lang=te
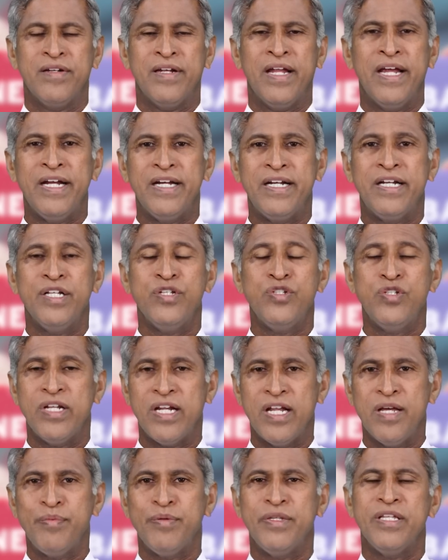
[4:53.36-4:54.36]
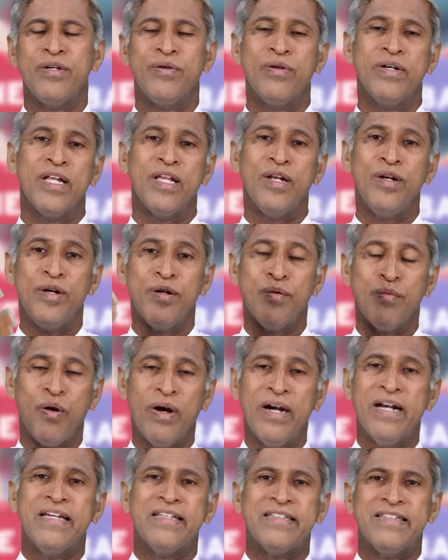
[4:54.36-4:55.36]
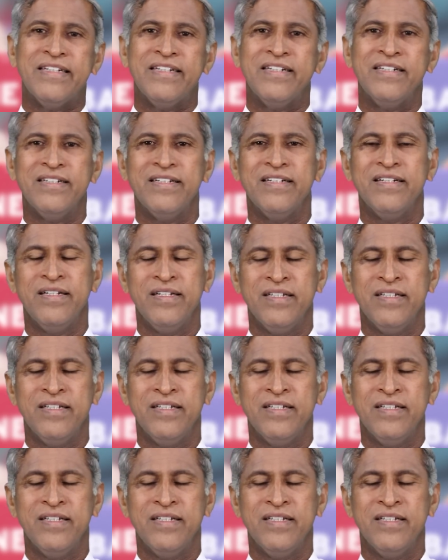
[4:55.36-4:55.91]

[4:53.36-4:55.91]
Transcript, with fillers: నైట్ నుంచి రేపు తీయకుండా ఎల్లుండి మార్నింగ్ తీయండి